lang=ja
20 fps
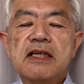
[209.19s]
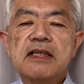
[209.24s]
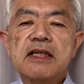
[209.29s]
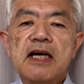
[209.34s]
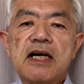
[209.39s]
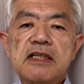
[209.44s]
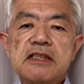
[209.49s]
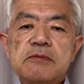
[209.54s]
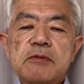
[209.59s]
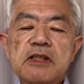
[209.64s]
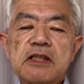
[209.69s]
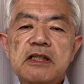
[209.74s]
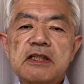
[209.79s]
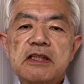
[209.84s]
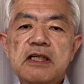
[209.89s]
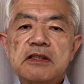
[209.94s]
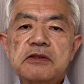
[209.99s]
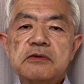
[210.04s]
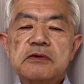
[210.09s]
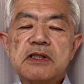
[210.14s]
で、集まって
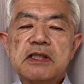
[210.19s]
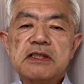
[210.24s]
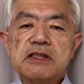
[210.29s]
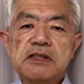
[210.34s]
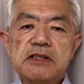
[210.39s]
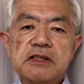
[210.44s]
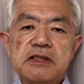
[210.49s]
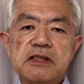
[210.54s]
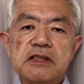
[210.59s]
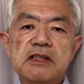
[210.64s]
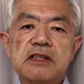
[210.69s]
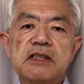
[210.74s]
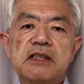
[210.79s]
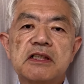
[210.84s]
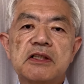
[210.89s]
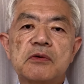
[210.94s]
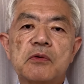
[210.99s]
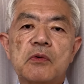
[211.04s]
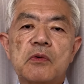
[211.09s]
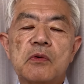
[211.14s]
きた人た
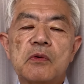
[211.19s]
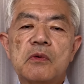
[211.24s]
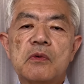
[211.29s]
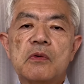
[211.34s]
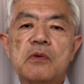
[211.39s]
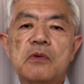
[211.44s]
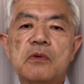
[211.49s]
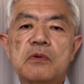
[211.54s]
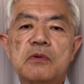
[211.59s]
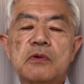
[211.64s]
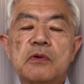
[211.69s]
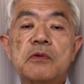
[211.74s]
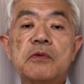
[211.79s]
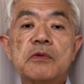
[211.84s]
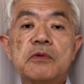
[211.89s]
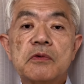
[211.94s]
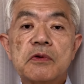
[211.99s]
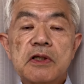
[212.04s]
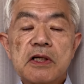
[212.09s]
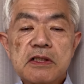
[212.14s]
ちをどういうふ
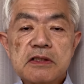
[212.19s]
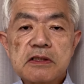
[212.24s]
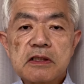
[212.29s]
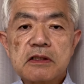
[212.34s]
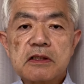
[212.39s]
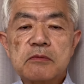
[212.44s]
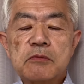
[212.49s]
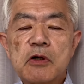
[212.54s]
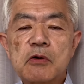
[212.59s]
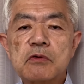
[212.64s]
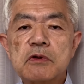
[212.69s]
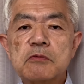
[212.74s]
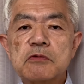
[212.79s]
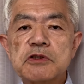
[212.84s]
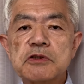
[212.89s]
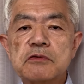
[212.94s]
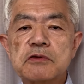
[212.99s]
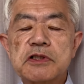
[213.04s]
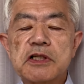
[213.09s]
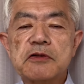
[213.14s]
うに取り返すかって、まあ、これ
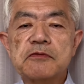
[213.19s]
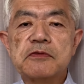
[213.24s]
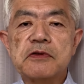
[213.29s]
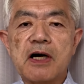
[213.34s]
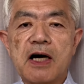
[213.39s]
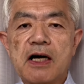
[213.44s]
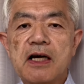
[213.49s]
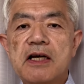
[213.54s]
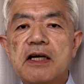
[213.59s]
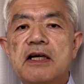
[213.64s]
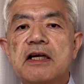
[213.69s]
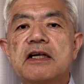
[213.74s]
もちろん政府が